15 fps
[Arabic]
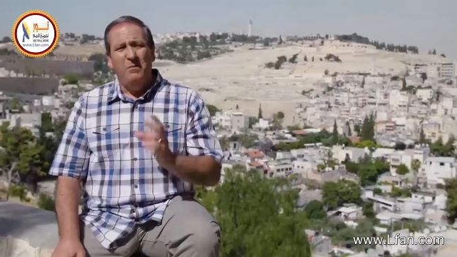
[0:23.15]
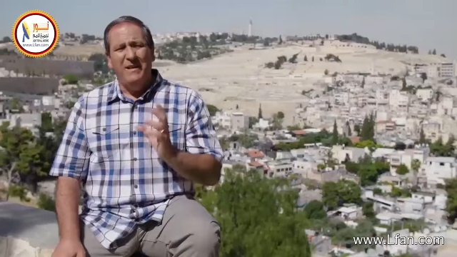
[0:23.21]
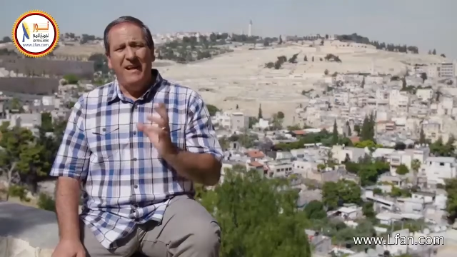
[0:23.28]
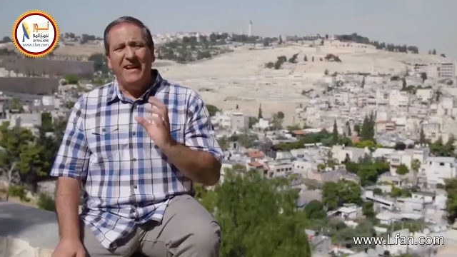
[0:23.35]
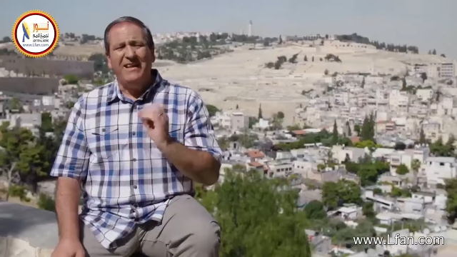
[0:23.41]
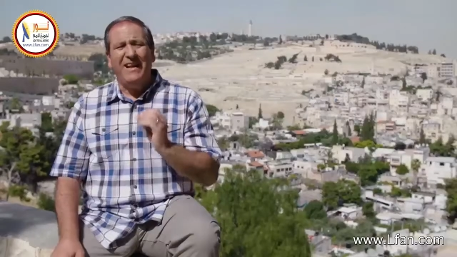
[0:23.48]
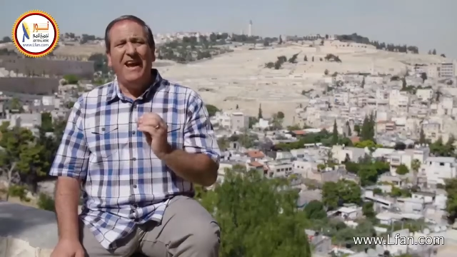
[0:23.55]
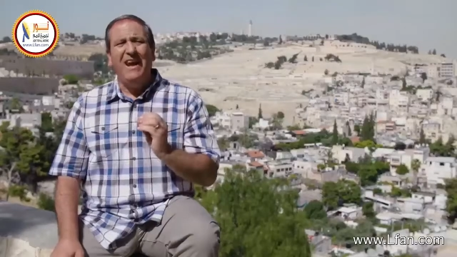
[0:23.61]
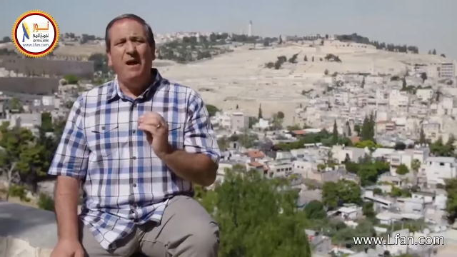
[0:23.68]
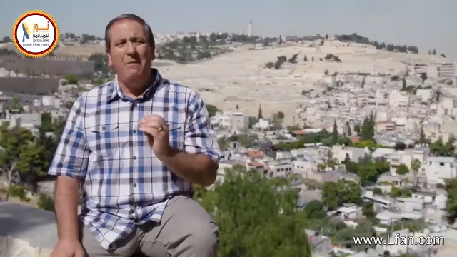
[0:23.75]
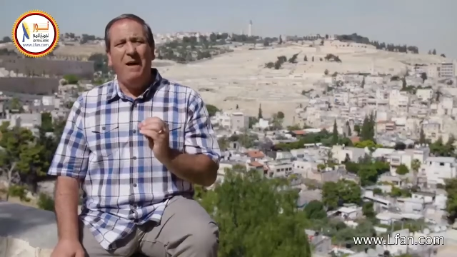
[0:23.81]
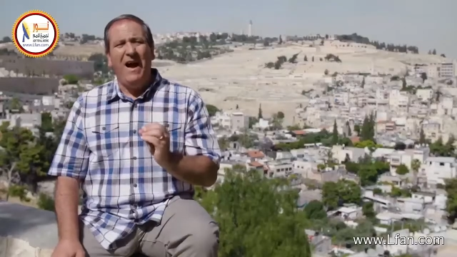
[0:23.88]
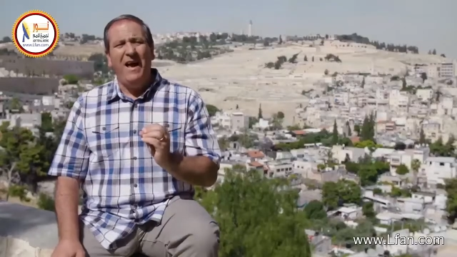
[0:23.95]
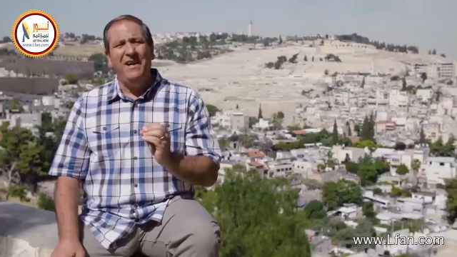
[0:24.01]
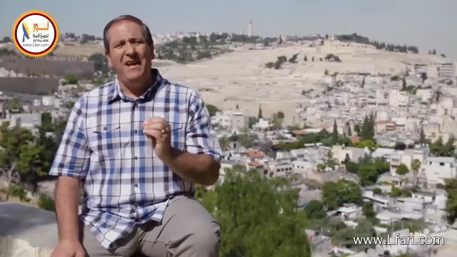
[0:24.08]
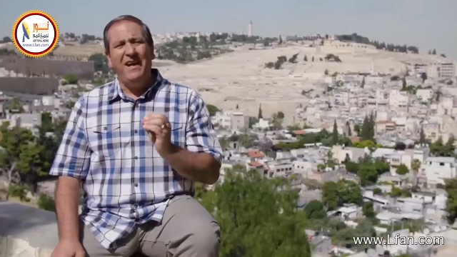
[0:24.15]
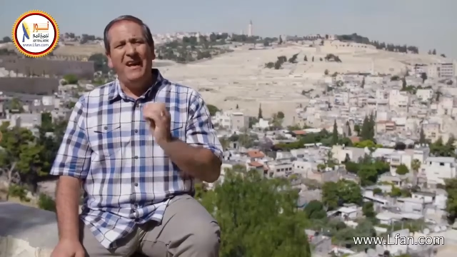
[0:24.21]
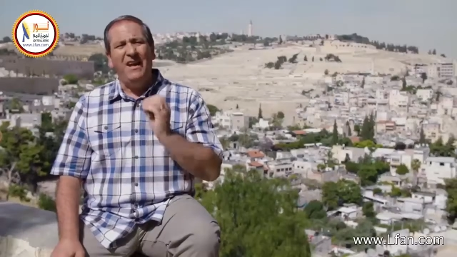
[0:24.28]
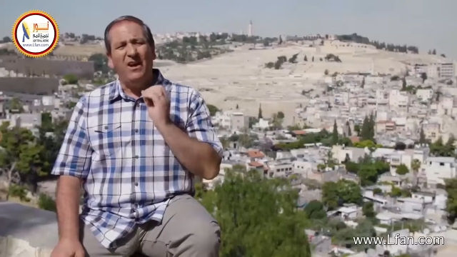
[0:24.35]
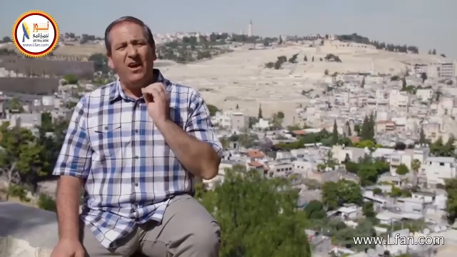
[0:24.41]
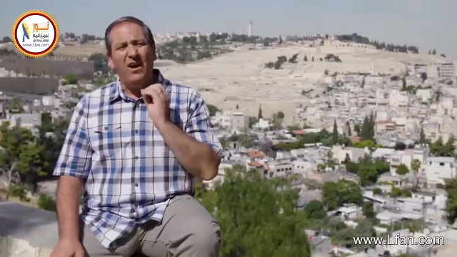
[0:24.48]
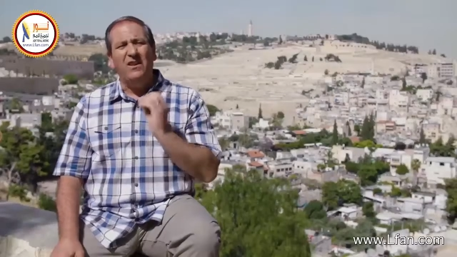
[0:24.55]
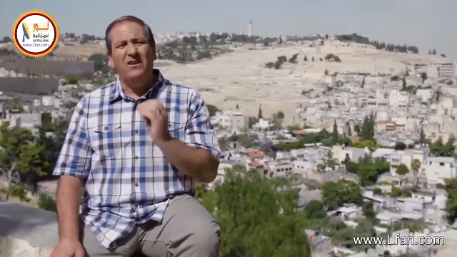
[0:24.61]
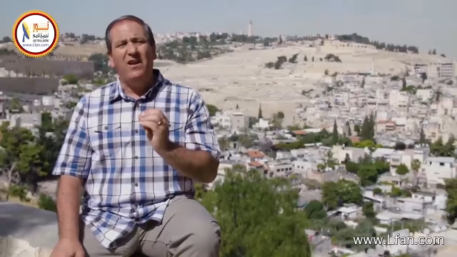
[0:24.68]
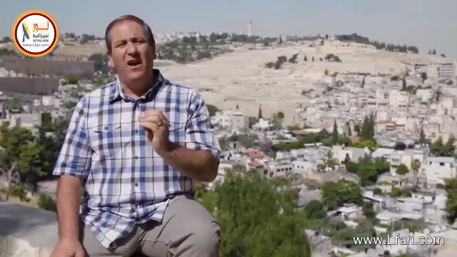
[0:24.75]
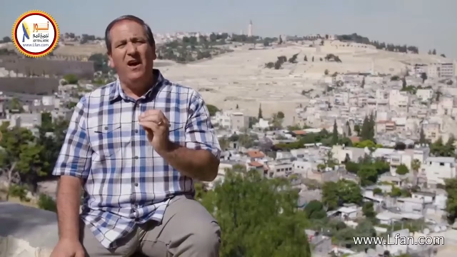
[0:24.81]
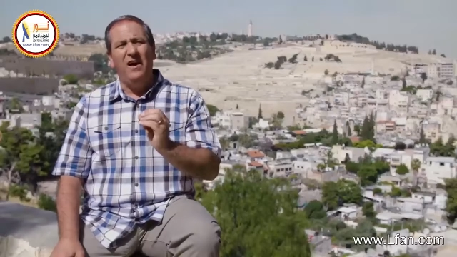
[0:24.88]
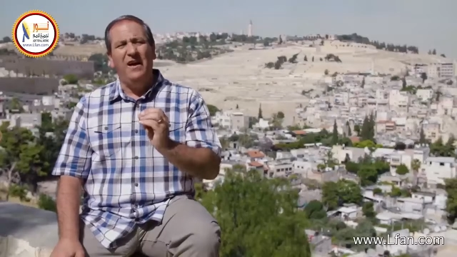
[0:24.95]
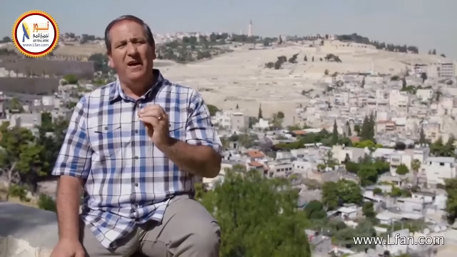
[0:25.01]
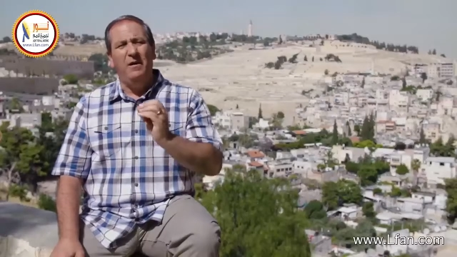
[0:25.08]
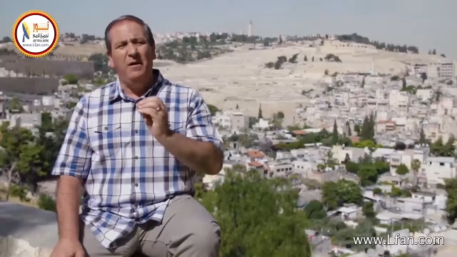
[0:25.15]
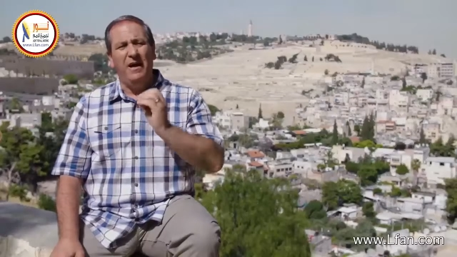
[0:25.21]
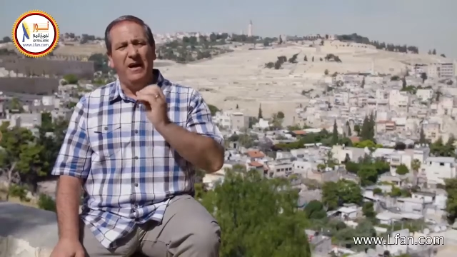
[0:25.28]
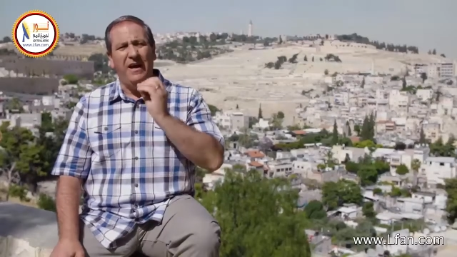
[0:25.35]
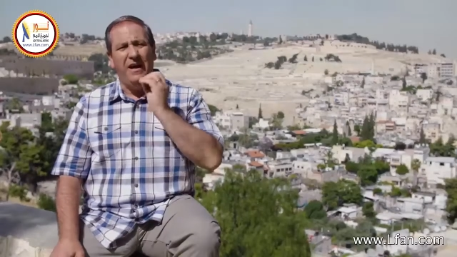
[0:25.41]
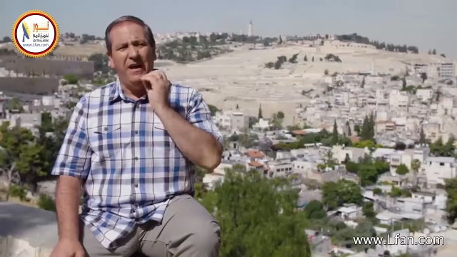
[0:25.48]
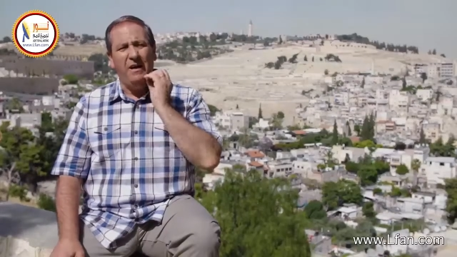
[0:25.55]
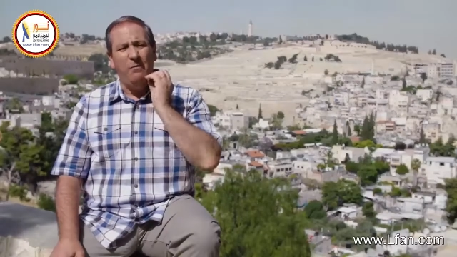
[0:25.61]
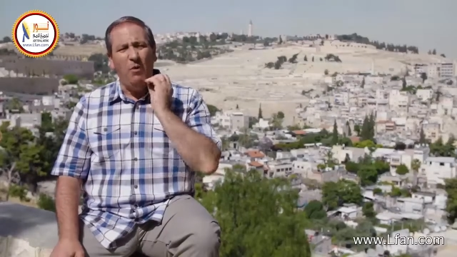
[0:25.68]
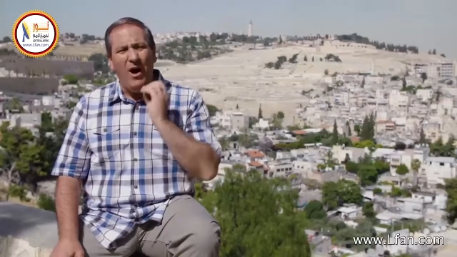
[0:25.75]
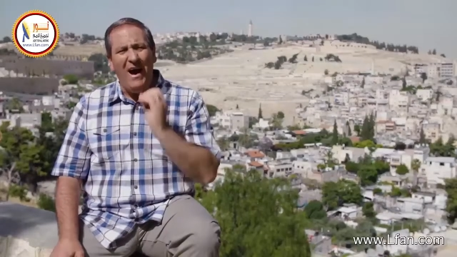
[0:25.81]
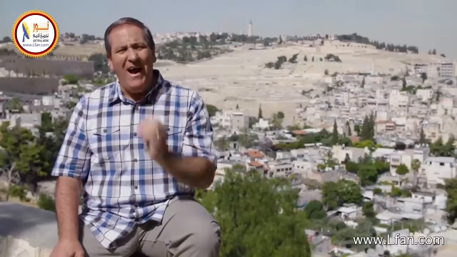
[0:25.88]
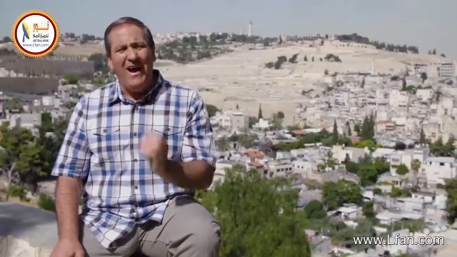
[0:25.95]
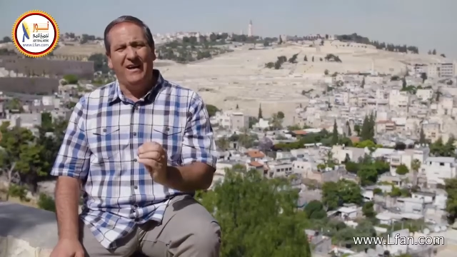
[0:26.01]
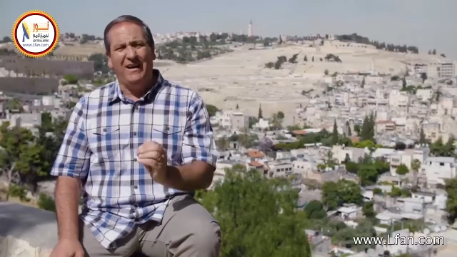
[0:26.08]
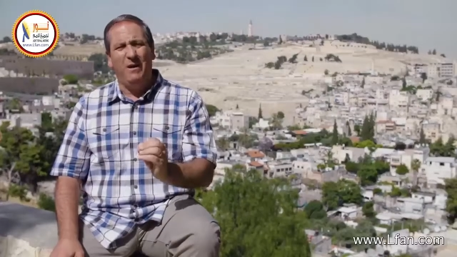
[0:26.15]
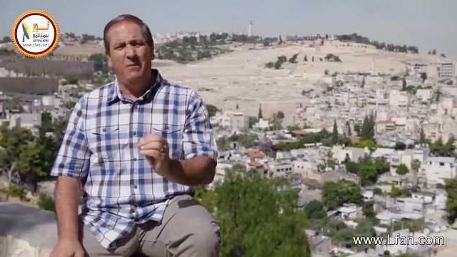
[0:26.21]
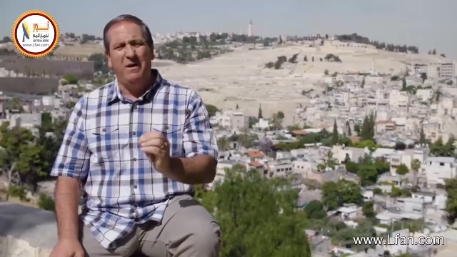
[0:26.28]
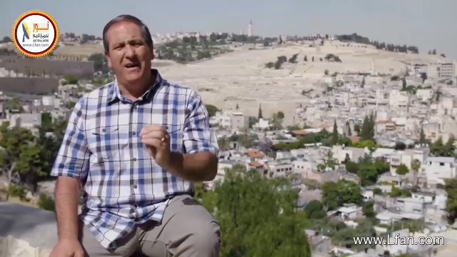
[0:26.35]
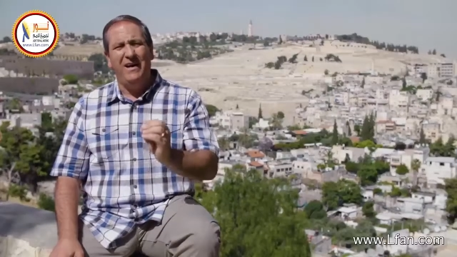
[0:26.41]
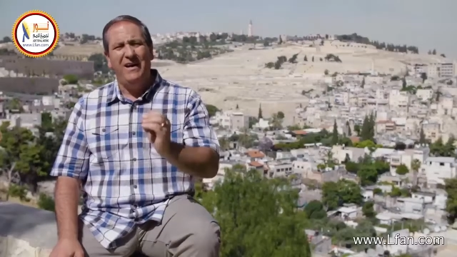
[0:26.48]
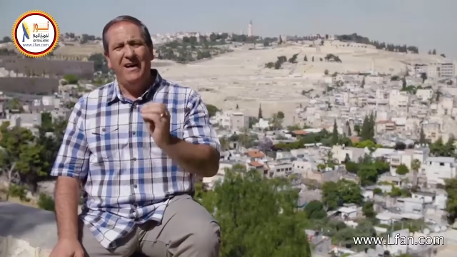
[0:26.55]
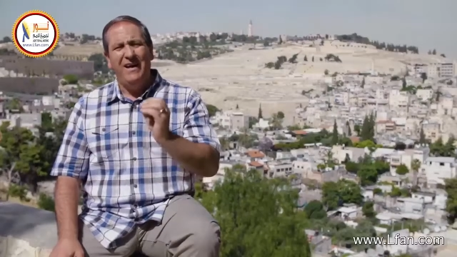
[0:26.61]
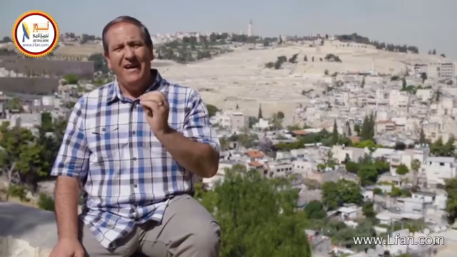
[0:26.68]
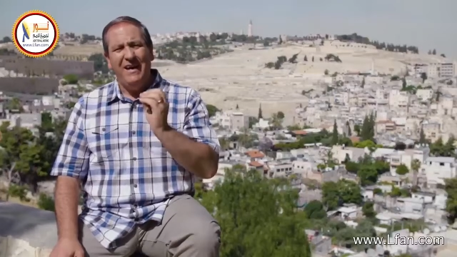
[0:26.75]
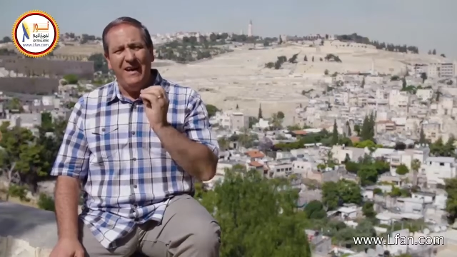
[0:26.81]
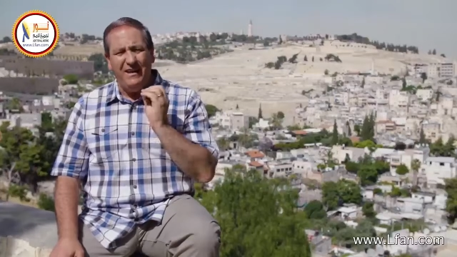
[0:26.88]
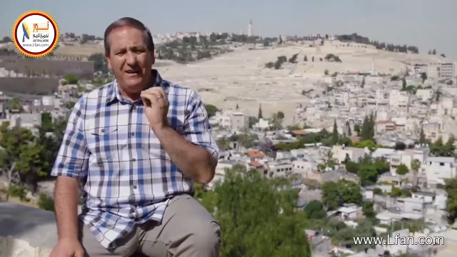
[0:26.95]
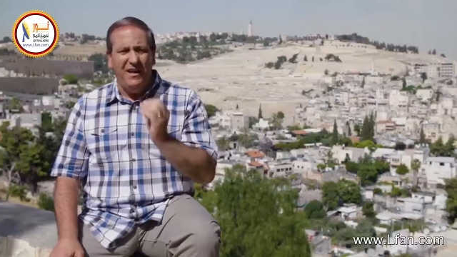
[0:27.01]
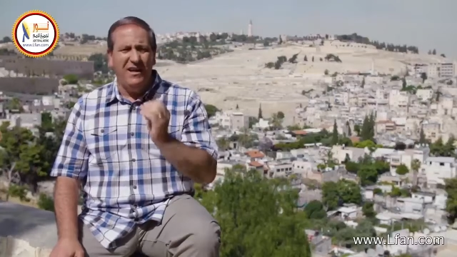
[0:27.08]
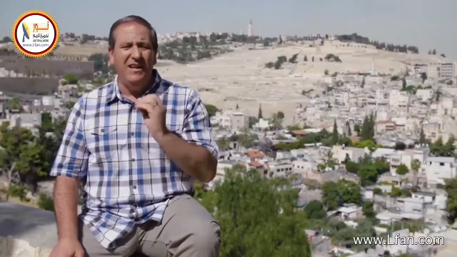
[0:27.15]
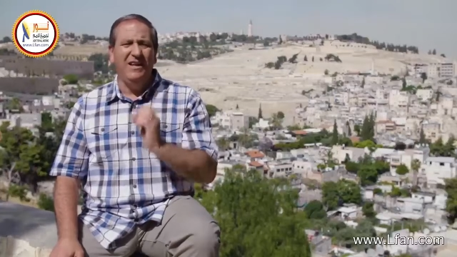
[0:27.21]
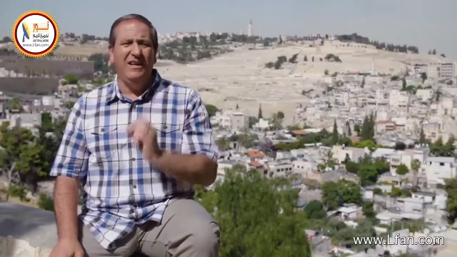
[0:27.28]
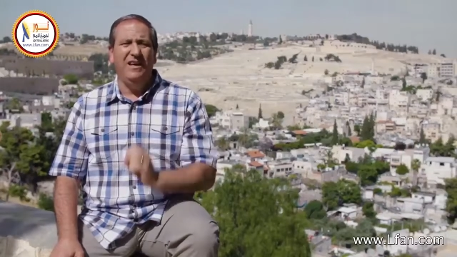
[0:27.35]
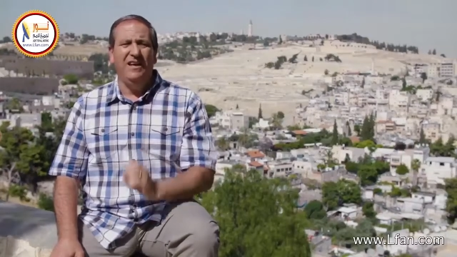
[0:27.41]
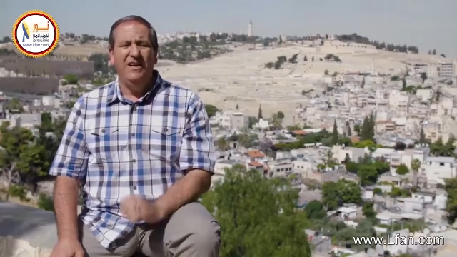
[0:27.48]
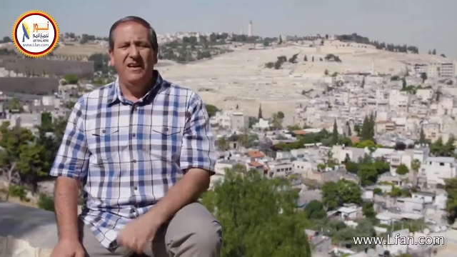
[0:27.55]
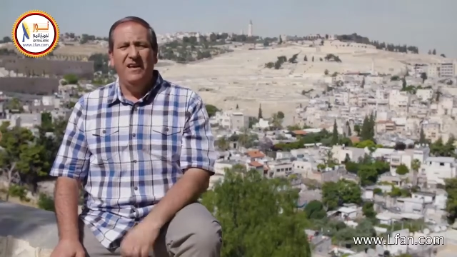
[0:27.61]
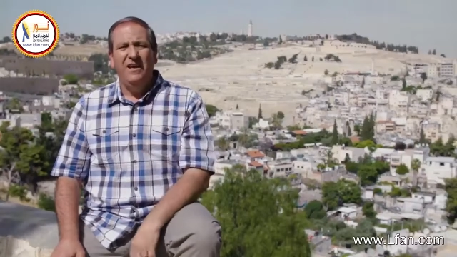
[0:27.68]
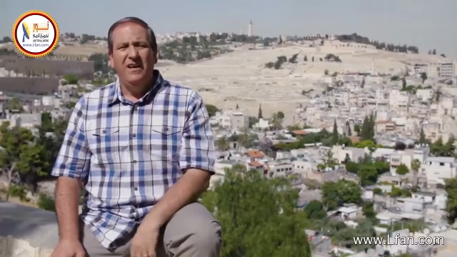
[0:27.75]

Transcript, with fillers: بدي أتكلم عن الخطأ آه، المحاكمة الدينية